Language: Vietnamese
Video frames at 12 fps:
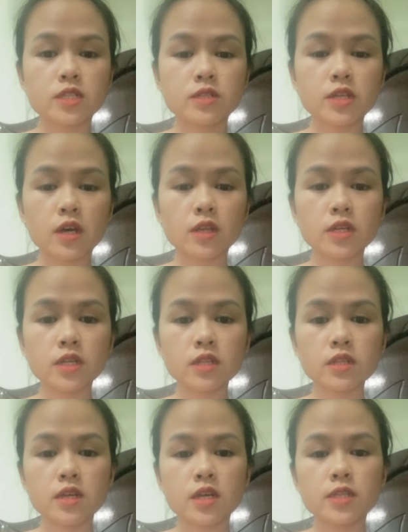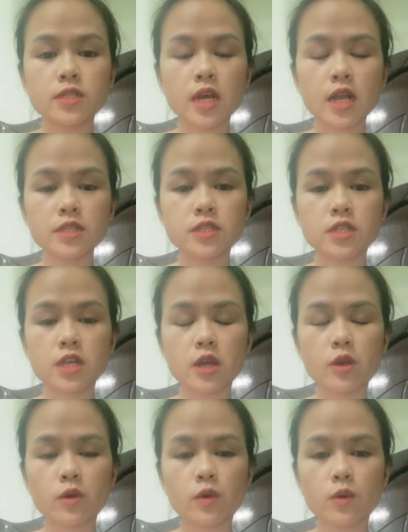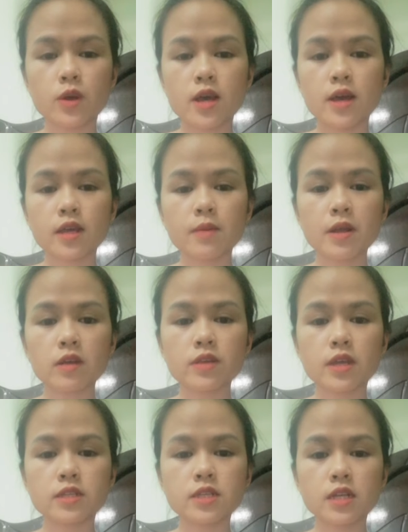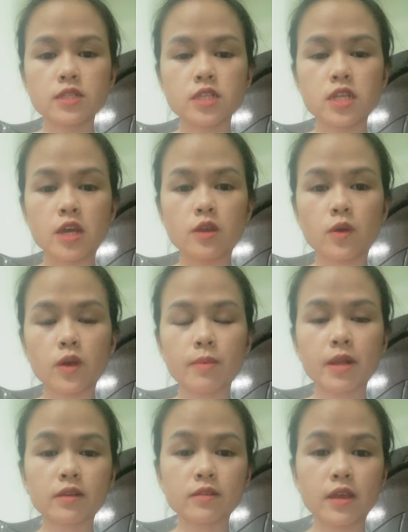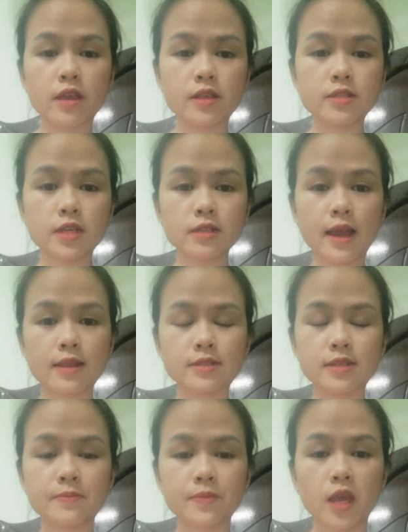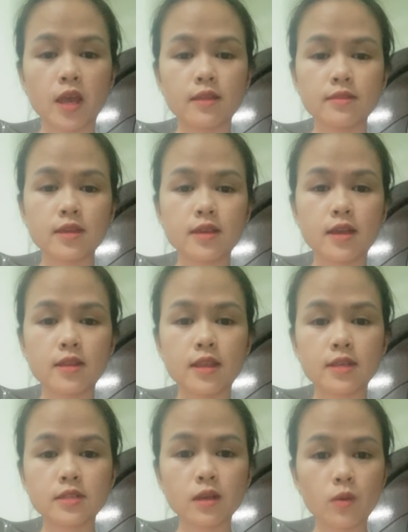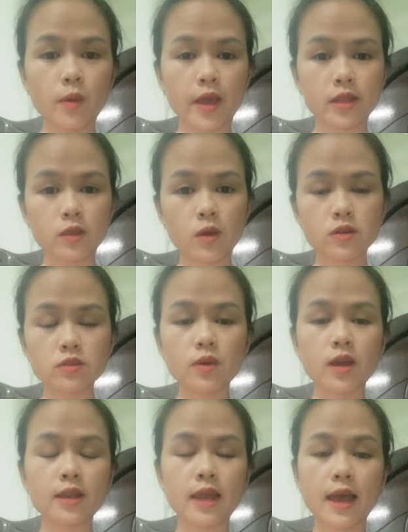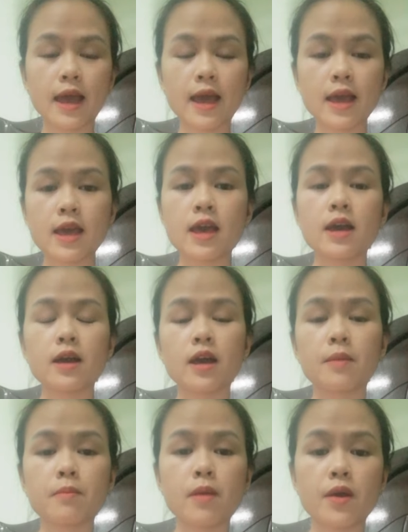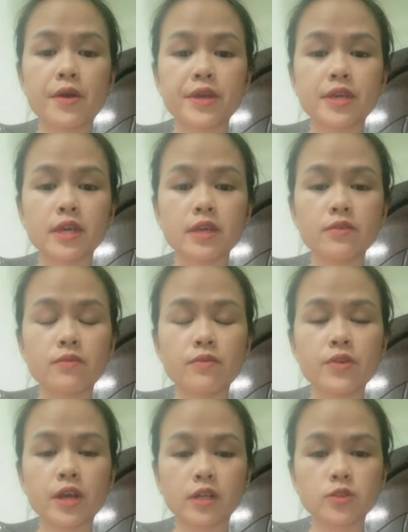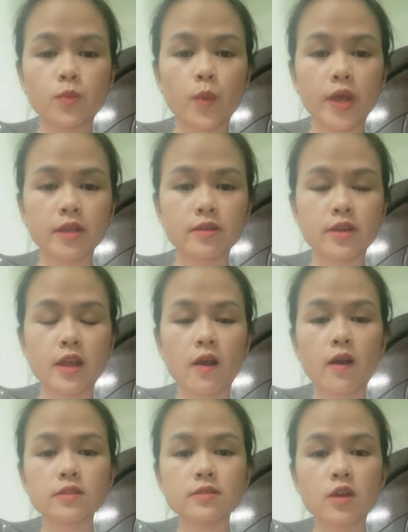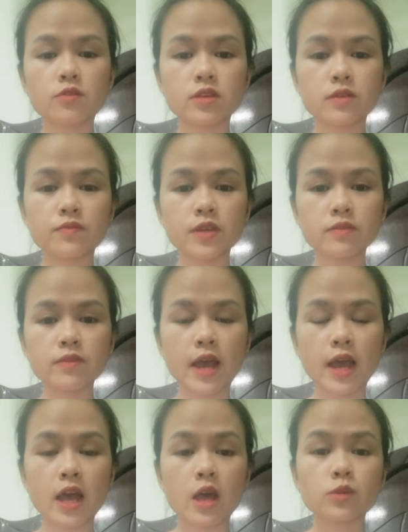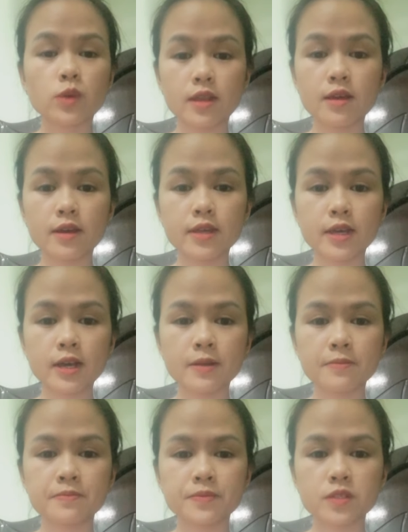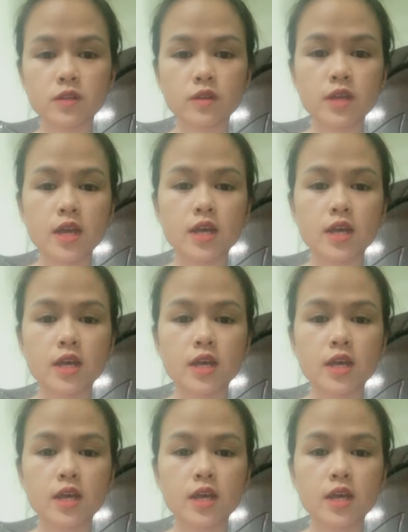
저는 잘 지내요. Các bạn có thể 잘 지내요. Các bạn có thể hiện diễn tả là gì? Tình hình là sức khỏe tốt hoặc là uh, mọi cái việc xung quanh người đó đều diễn diễn ra thuận lợi ha. Rồi,